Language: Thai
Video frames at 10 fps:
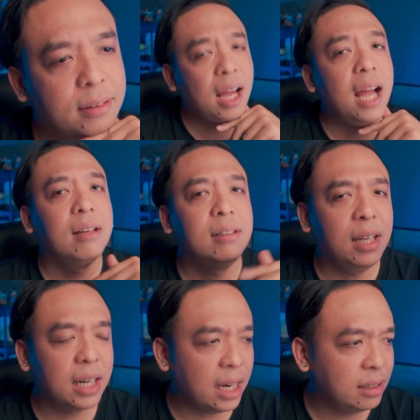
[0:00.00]
อ่ะ
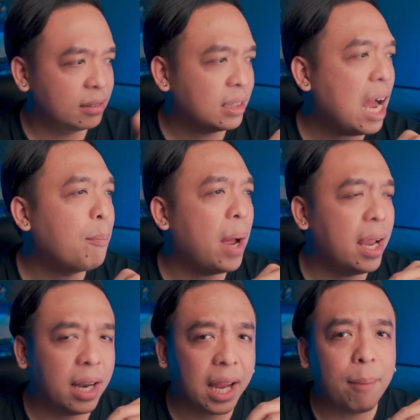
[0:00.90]
เรื่องนั้นข้ามไป
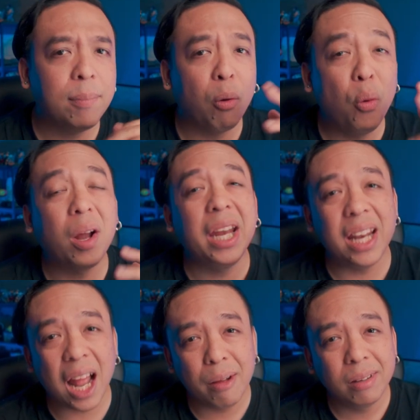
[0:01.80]
นะครับ เรารู้กันดี
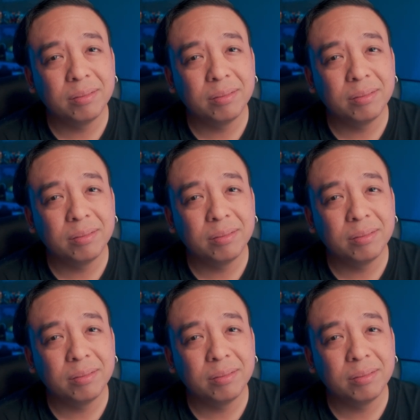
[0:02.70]
นะ